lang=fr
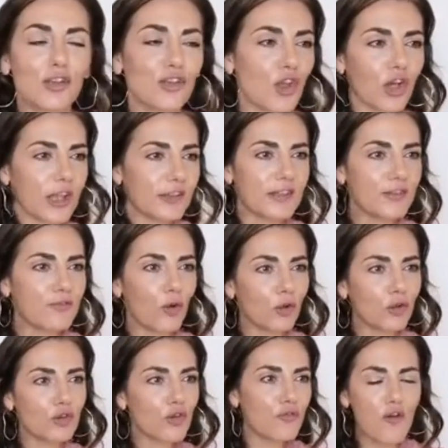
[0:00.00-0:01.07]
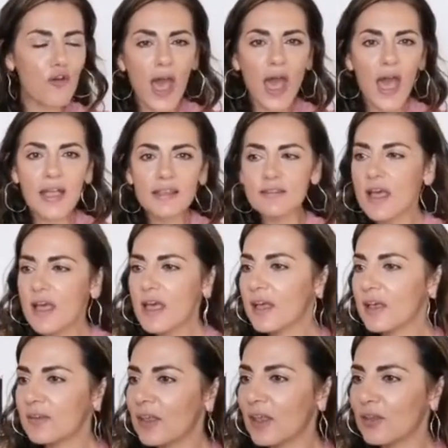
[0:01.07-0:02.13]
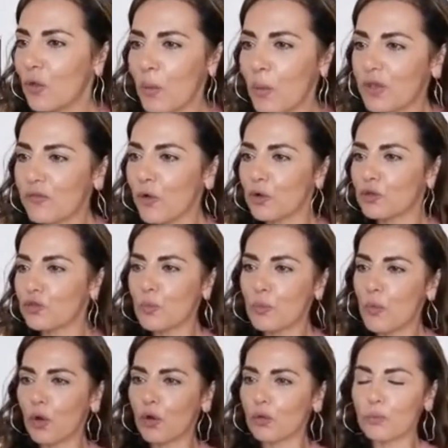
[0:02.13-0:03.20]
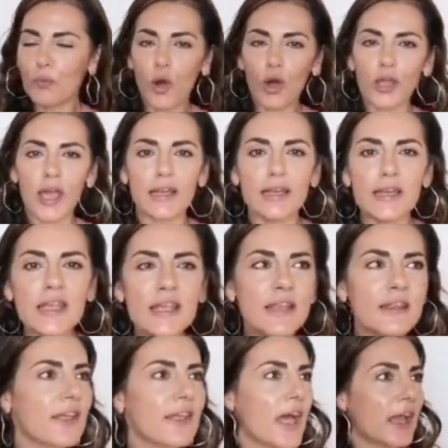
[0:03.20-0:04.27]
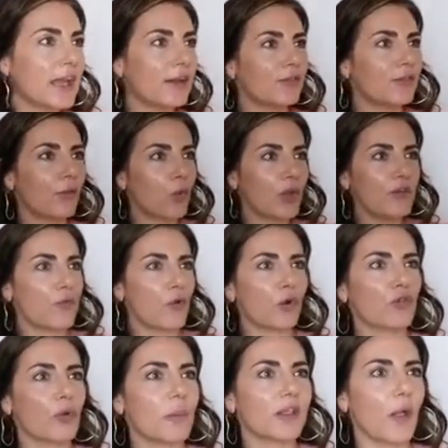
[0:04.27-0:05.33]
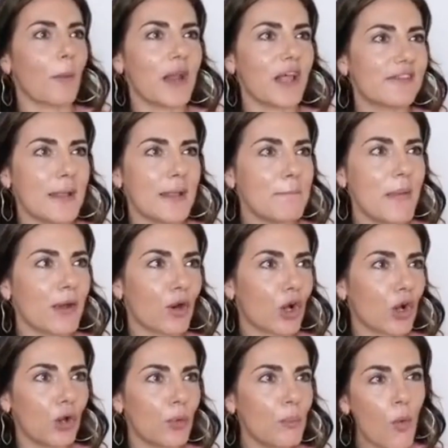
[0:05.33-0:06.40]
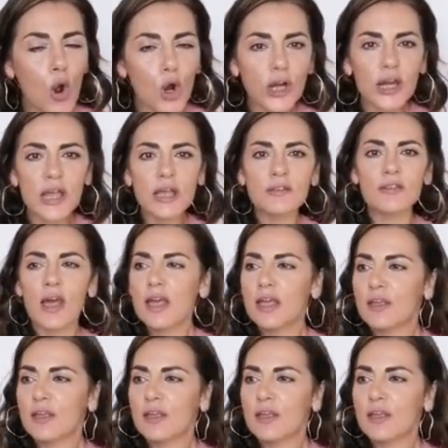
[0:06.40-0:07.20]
Genre, qu'est-ce qu'il faut que je fasse euh, Comment il faut que je m'organise Oui, il faut que je mette en place les Miracle Mornings.